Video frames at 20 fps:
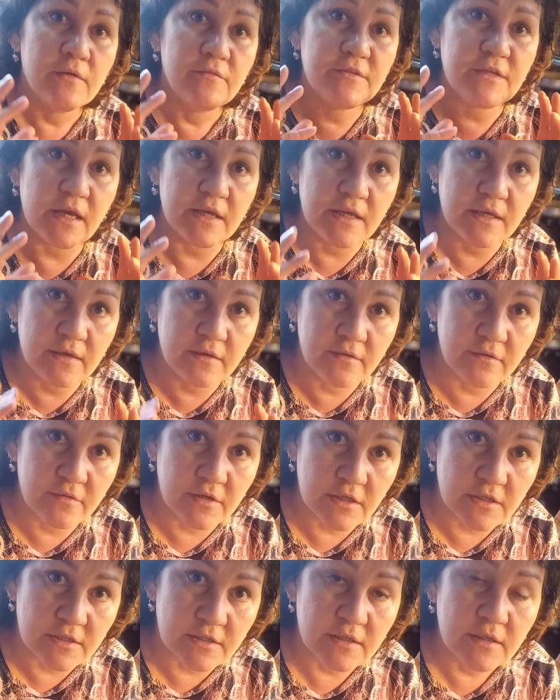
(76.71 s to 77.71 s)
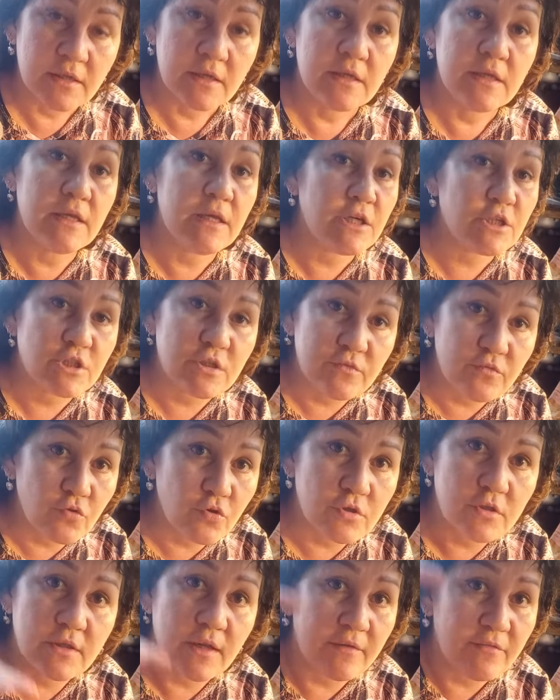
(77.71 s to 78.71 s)
всякие вот эти, не
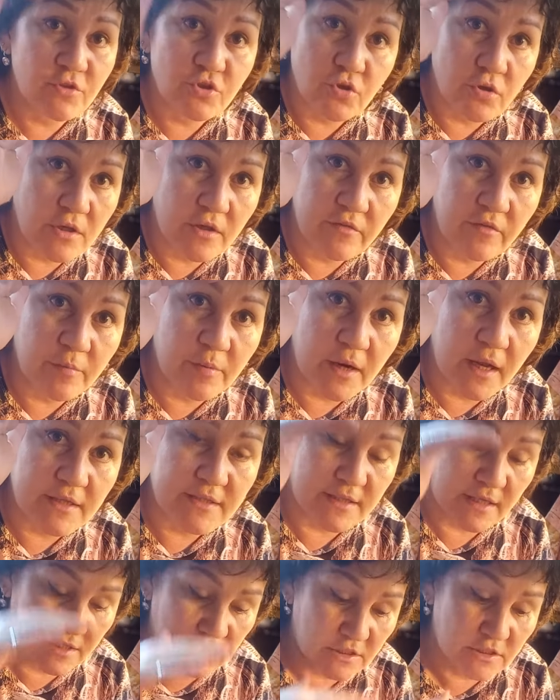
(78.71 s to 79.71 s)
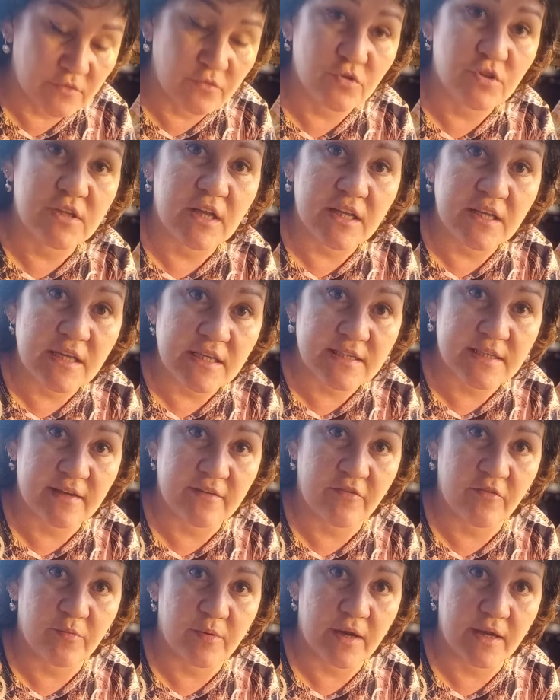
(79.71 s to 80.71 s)
живут на высокие вибрации, они живут на
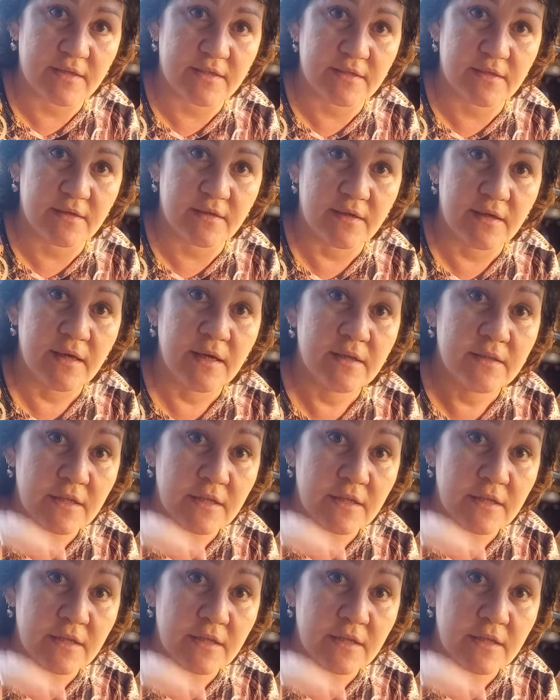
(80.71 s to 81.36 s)
низкие вибрации.